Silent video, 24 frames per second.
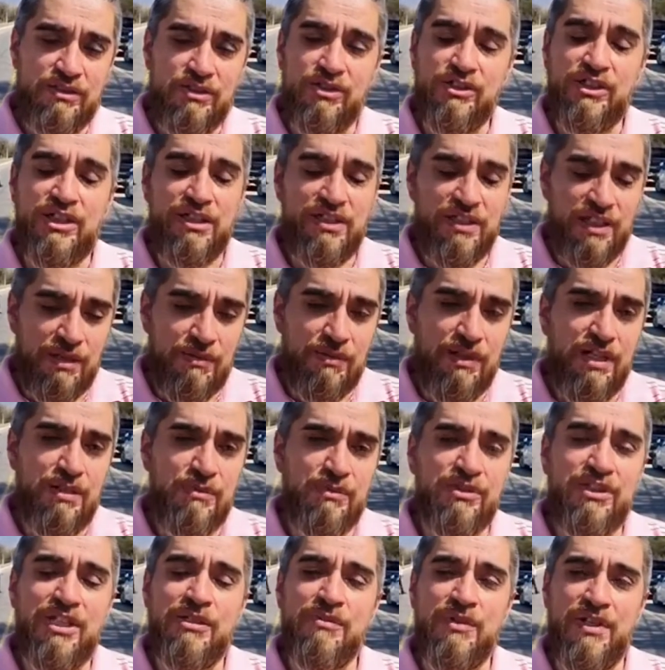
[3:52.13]
Con el que
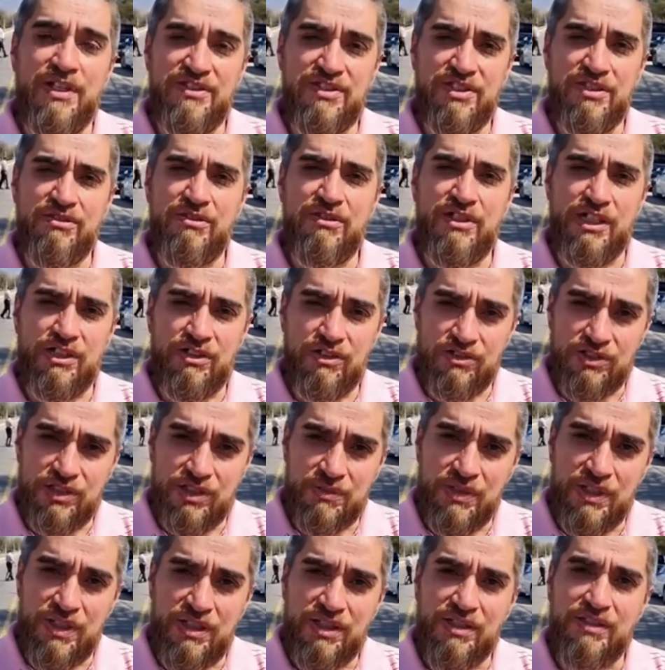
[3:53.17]
hablamos estamos haciendo las
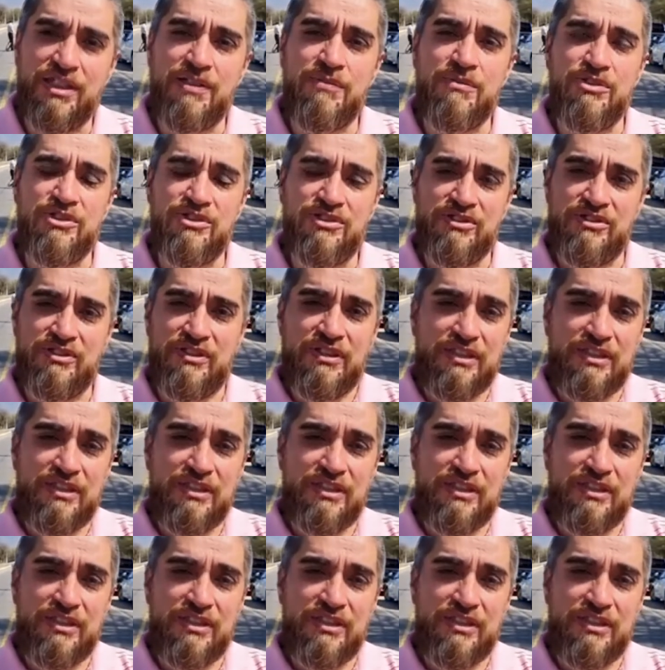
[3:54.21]
cosas bien, estamos,